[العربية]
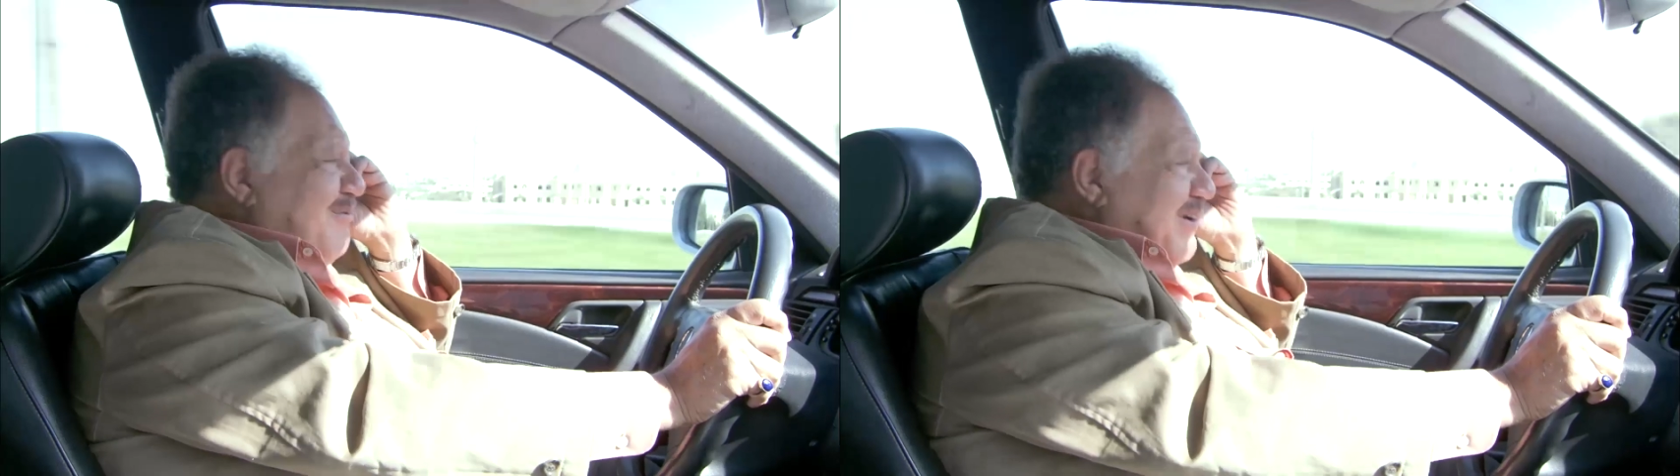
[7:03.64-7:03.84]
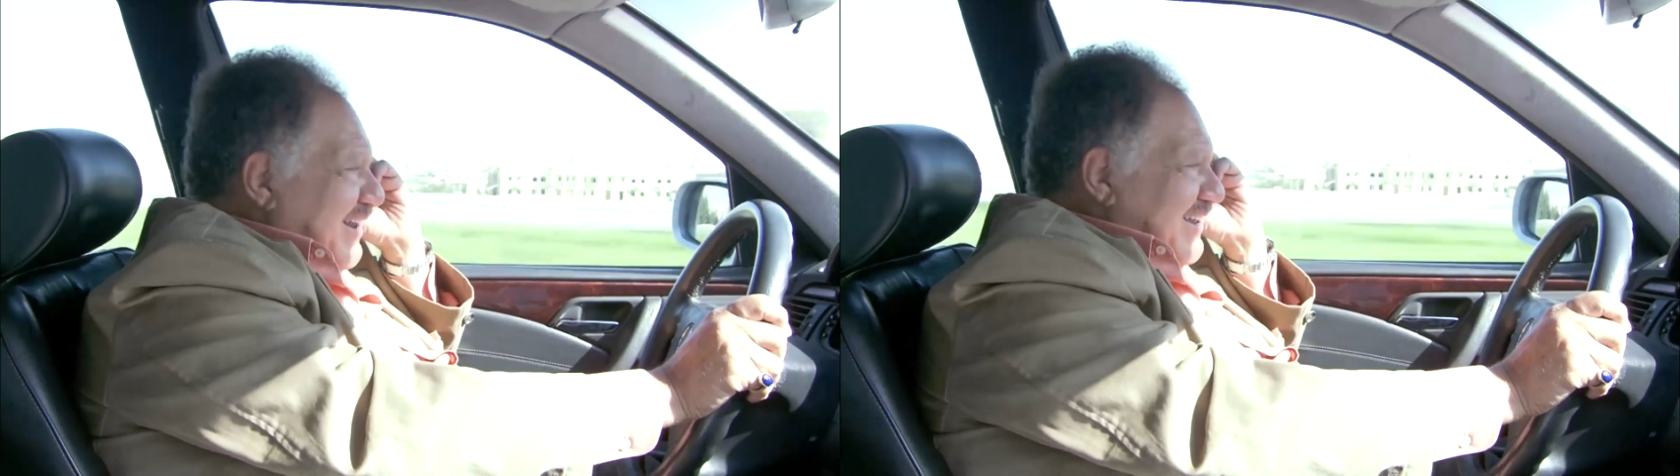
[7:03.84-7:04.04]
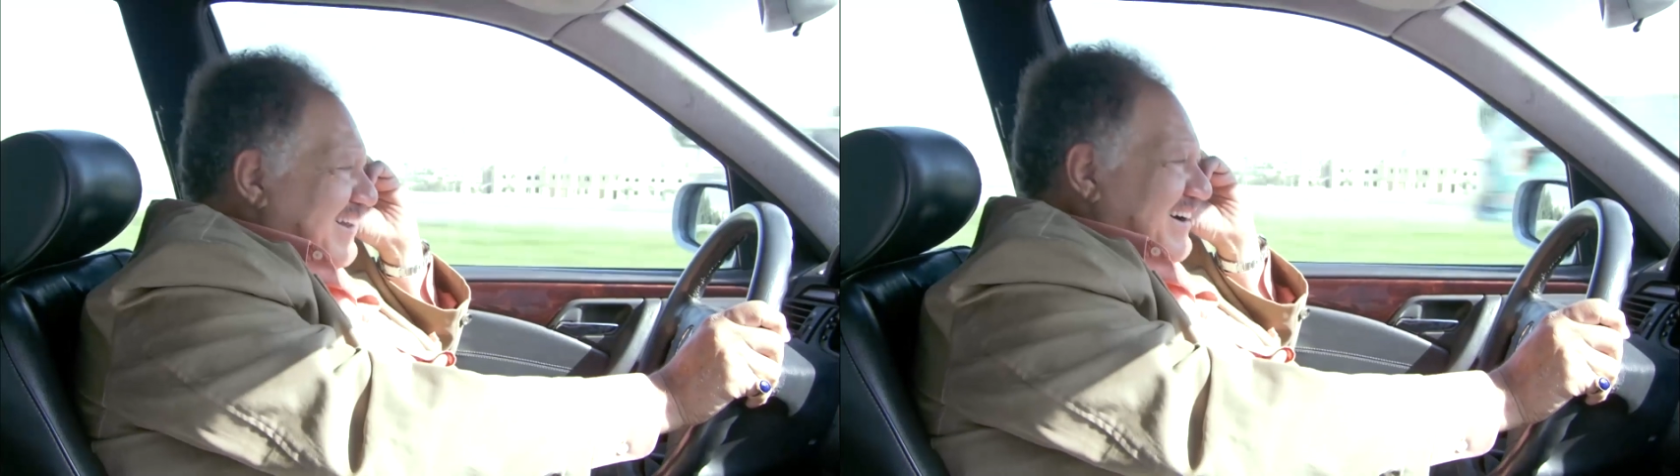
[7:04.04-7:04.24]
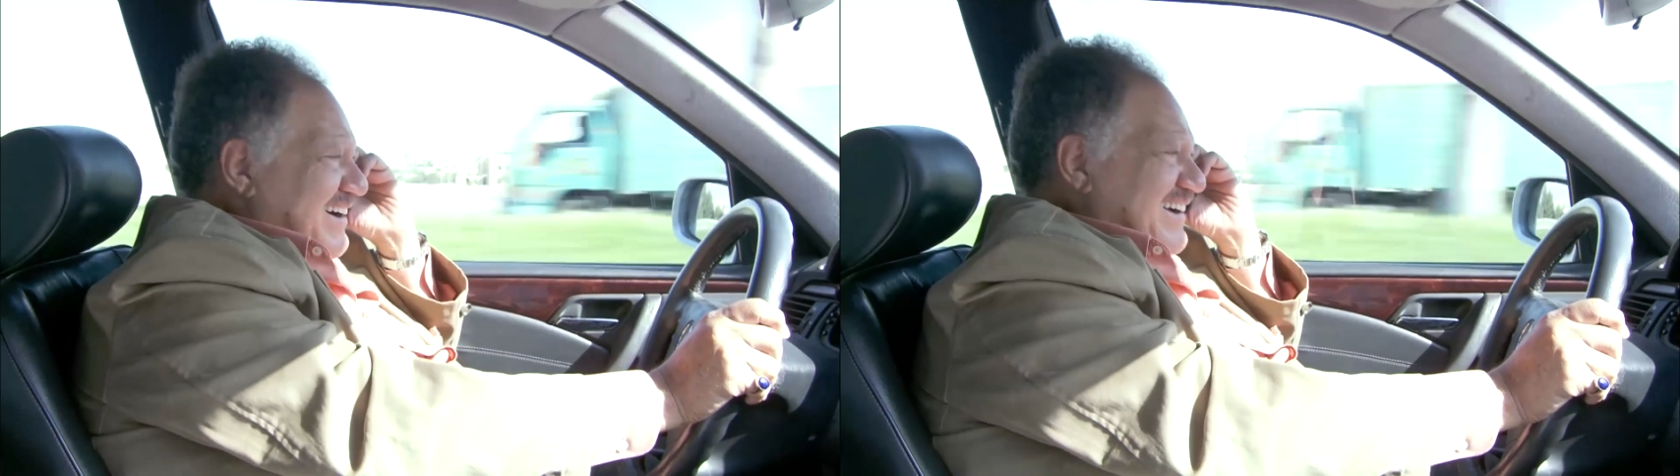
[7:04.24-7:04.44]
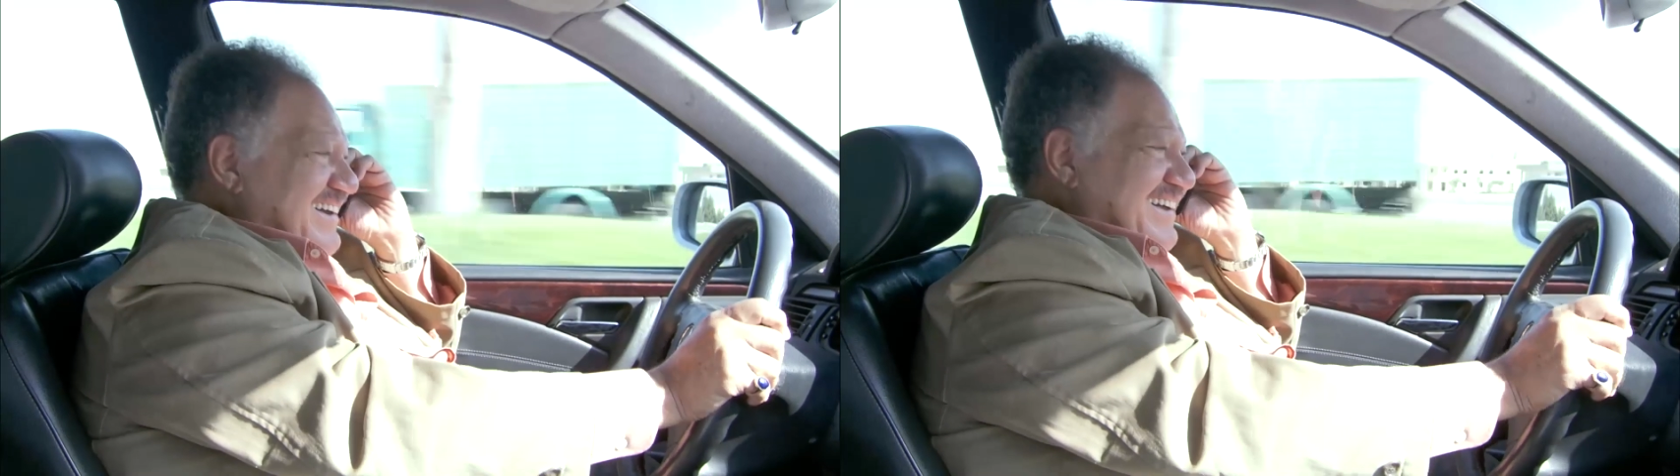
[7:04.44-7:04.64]
وانا اقدر
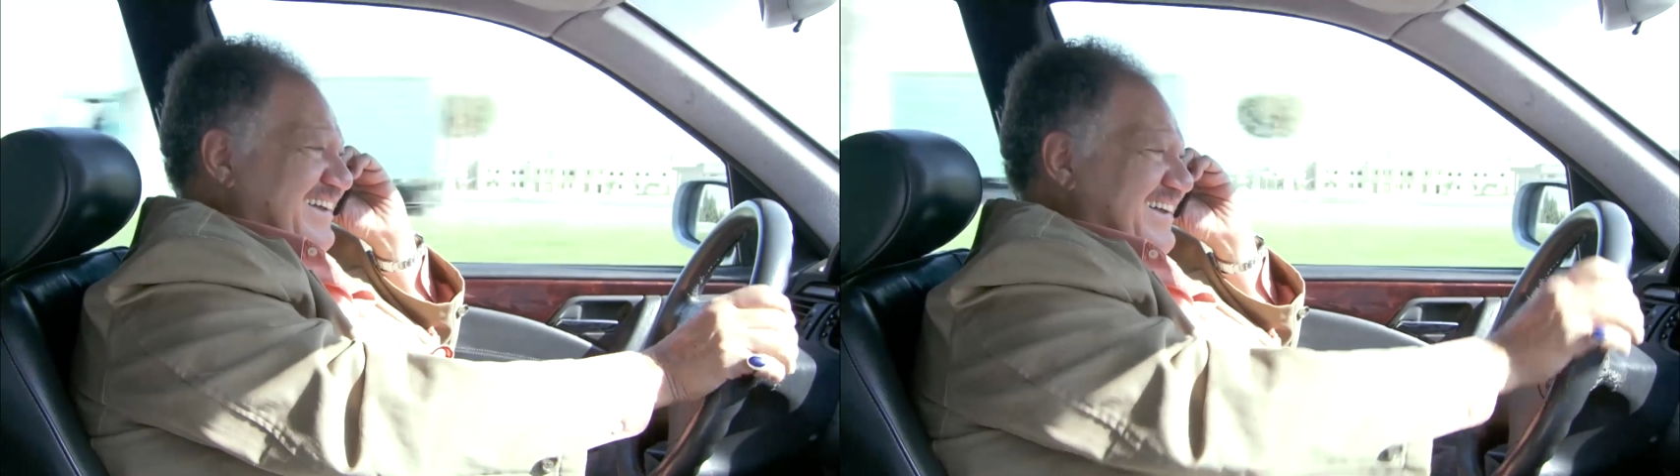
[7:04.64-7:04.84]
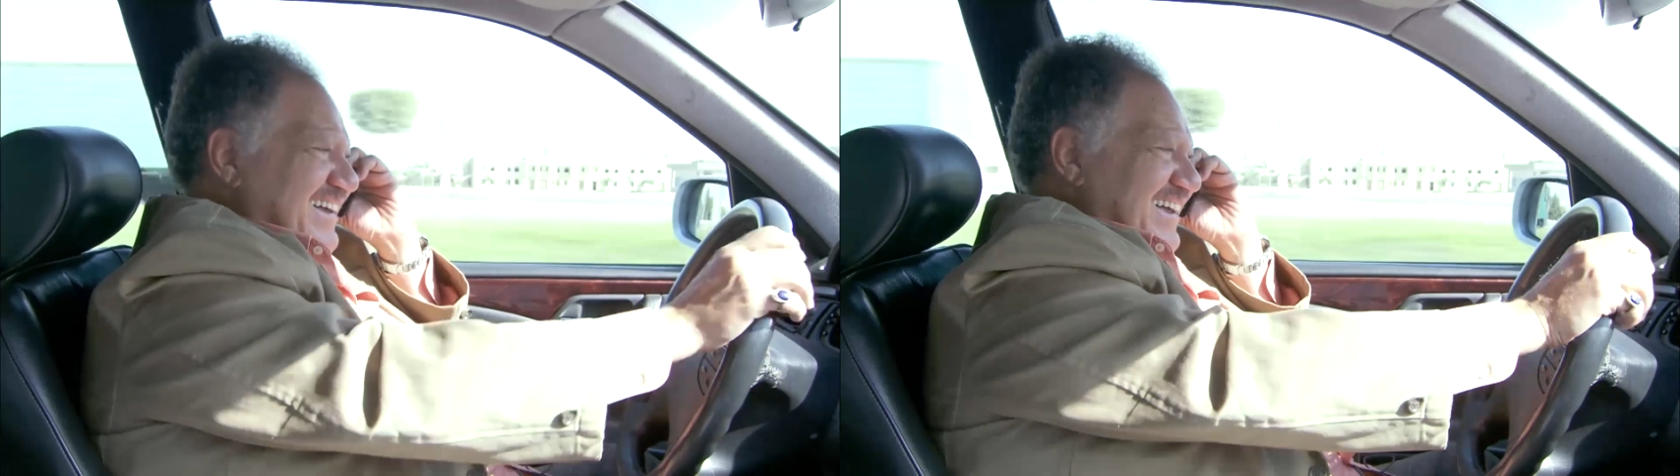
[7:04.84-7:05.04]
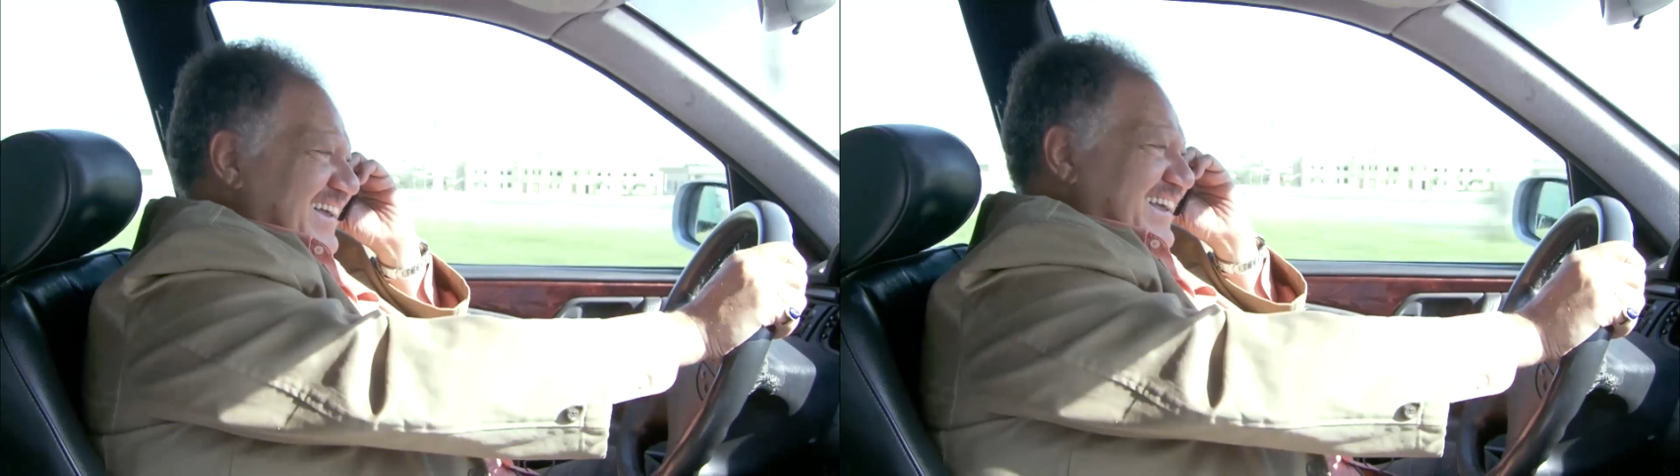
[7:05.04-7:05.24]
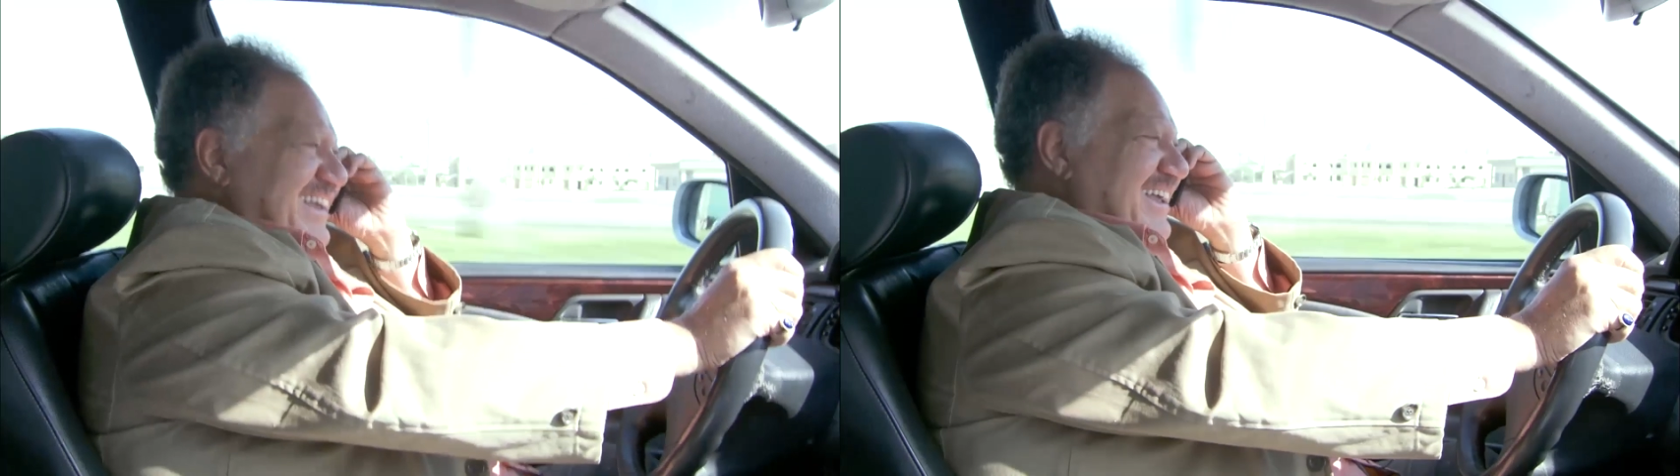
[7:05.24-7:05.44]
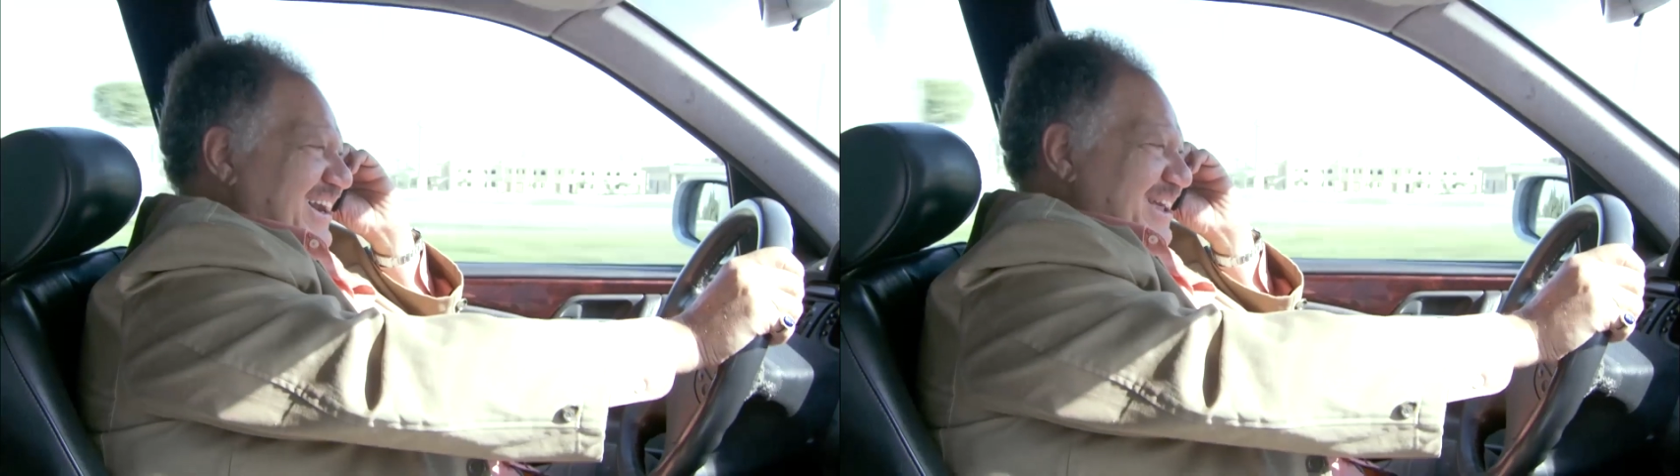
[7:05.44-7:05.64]

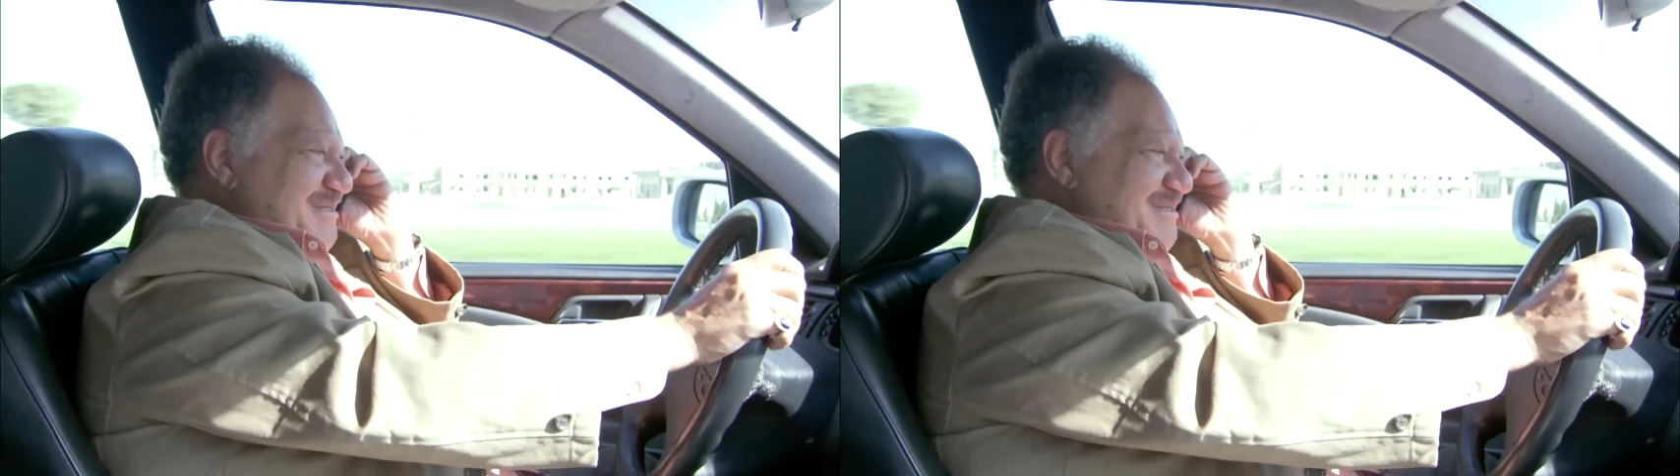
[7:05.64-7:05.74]
يلا